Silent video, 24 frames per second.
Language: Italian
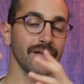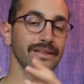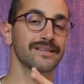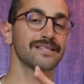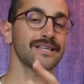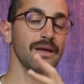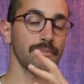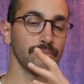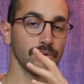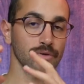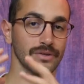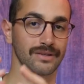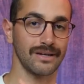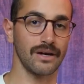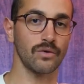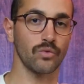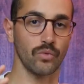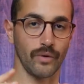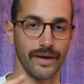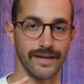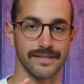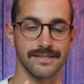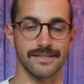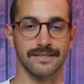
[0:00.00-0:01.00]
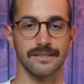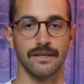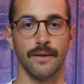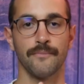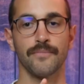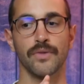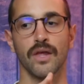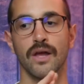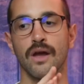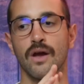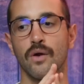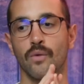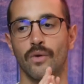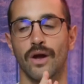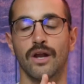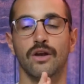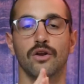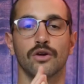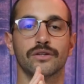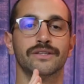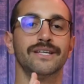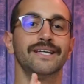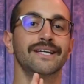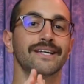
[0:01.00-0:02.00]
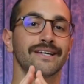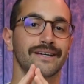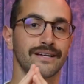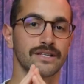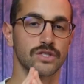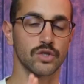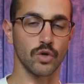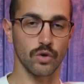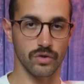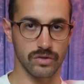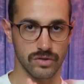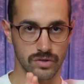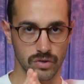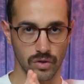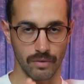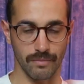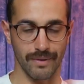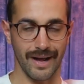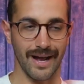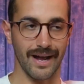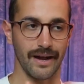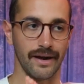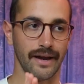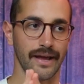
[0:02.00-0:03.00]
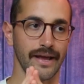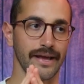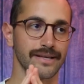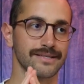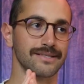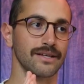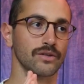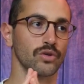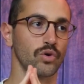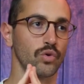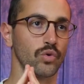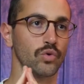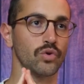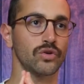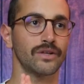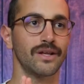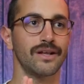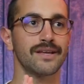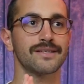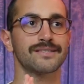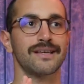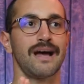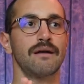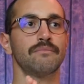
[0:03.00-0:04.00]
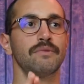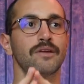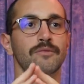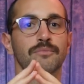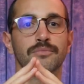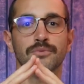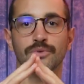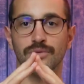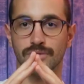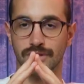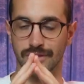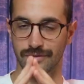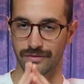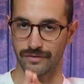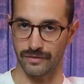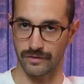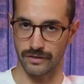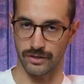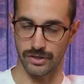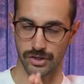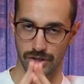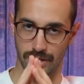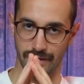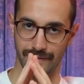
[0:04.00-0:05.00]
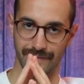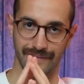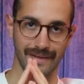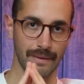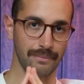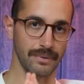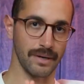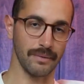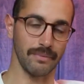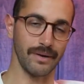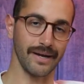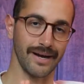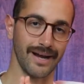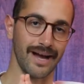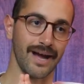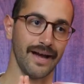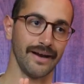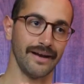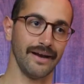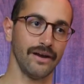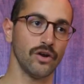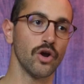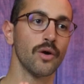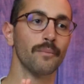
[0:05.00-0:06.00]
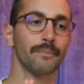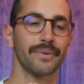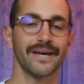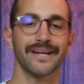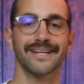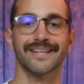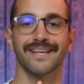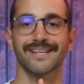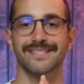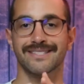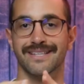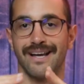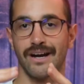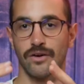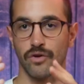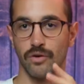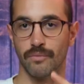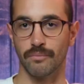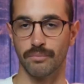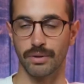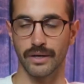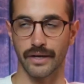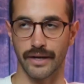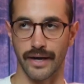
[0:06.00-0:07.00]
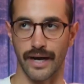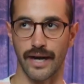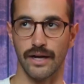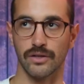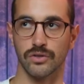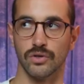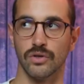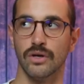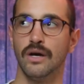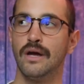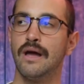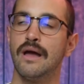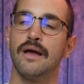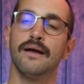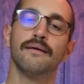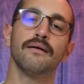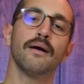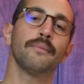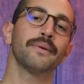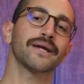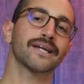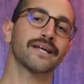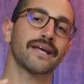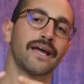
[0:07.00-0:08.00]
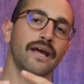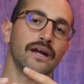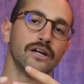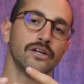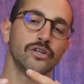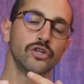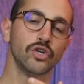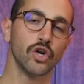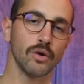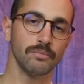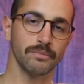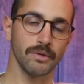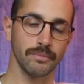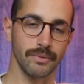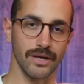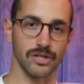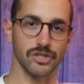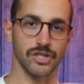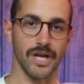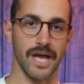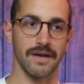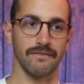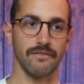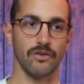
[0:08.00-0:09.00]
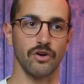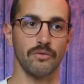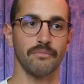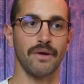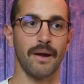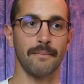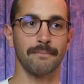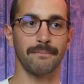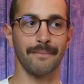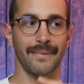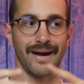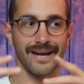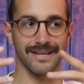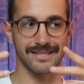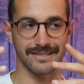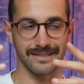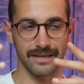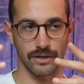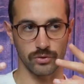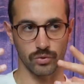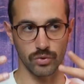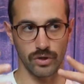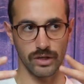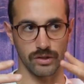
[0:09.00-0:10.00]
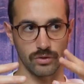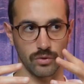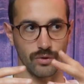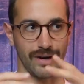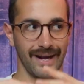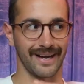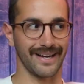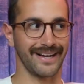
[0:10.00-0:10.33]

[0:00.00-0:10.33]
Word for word: Ad esempio tra questi quello di risorse umane è stato uno degli esami più difficili da preparare, non perché sia complicato ma perché non mi piaceva, non mi ha mai scaturito una